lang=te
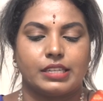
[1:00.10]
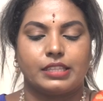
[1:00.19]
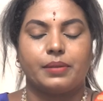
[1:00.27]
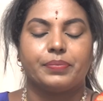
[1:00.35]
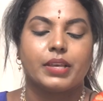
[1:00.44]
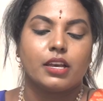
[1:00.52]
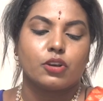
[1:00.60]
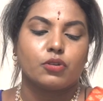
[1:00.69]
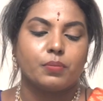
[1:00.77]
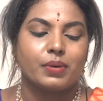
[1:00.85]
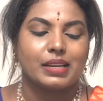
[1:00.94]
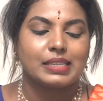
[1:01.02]
చేద్దాం
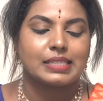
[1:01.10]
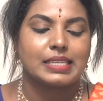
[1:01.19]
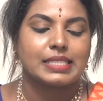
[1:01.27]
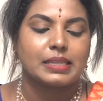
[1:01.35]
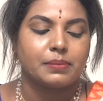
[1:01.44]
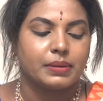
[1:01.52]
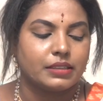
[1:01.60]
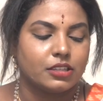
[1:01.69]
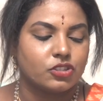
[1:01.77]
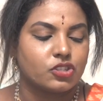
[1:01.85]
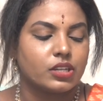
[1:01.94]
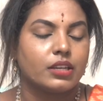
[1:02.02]
కుంభరాశికి
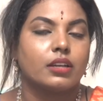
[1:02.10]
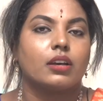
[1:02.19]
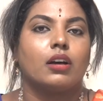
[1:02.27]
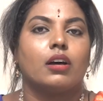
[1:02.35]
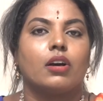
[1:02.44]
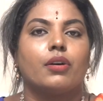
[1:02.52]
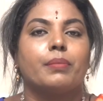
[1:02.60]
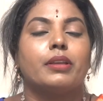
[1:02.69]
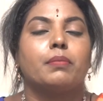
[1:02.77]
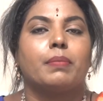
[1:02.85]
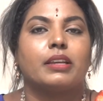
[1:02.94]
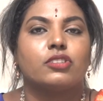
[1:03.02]
సంబంధించి
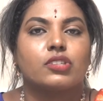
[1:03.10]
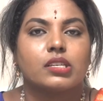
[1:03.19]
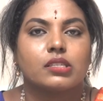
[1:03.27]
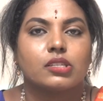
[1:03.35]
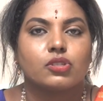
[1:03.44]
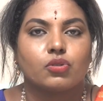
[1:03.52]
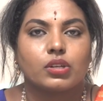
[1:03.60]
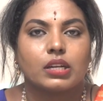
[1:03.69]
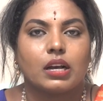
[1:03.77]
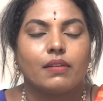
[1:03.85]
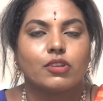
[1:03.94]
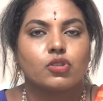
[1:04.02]
మీరు పనిచేసే చోట
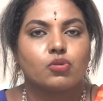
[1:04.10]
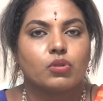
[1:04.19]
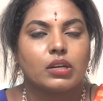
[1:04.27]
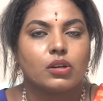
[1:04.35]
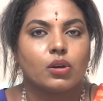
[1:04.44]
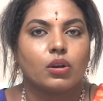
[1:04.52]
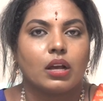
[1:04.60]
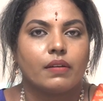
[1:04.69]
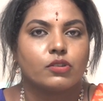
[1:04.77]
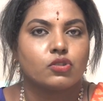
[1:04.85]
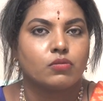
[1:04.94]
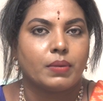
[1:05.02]
కావచ్చు ఇంట్లో
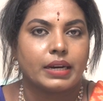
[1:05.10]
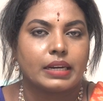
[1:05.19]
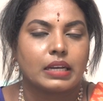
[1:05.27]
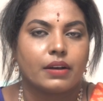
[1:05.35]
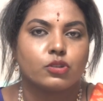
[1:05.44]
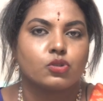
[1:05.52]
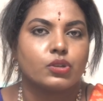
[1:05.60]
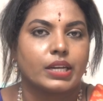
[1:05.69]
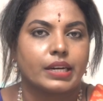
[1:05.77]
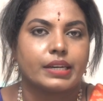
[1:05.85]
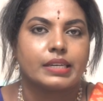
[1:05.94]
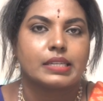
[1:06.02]
కావచ్చు బయట కావచ్చు
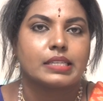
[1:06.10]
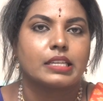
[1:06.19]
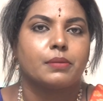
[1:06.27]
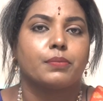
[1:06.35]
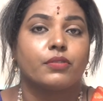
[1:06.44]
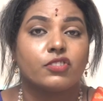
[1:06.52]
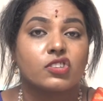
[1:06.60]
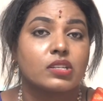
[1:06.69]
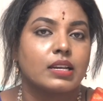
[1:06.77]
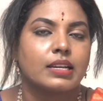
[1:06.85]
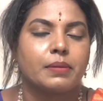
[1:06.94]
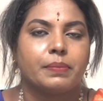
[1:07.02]
ఎక్కడైనా సరే
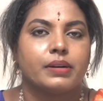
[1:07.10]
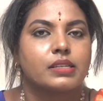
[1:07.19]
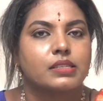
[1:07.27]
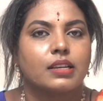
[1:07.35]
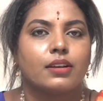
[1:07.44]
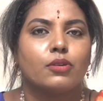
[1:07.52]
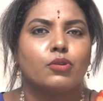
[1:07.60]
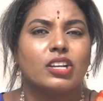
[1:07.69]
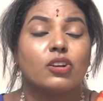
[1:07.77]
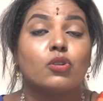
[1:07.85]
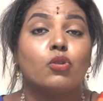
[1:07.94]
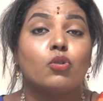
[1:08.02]
ప్రొఫెషనల్గా పర్సనల్గా
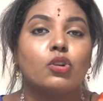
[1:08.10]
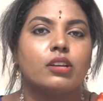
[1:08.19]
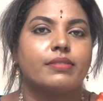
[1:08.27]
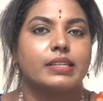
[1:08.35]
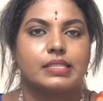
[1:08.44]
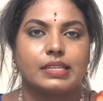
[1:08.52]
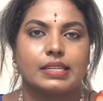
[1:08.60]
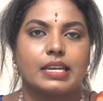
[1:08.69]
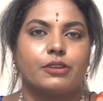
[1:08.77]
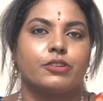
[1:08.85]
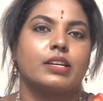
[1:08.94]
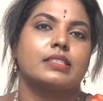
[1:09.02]
కొన్ని కోల్డ్ వాష్
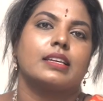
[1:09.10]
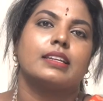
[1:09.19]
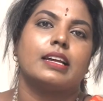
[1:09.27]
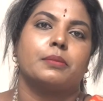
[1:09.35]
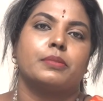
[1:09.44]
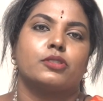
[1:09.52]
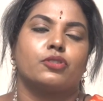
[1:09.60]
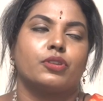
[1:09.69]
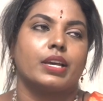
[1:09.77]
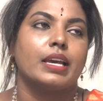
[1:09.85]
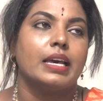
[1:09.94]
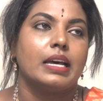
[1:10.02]
జరిగే అవకాశాలు
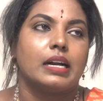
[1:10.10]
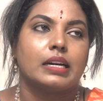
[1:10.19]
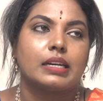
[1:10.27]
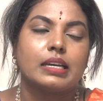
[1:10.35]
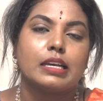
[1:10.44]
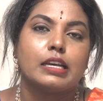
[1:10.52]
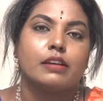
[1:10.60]
కనిపిస్తున్నాయి అంటే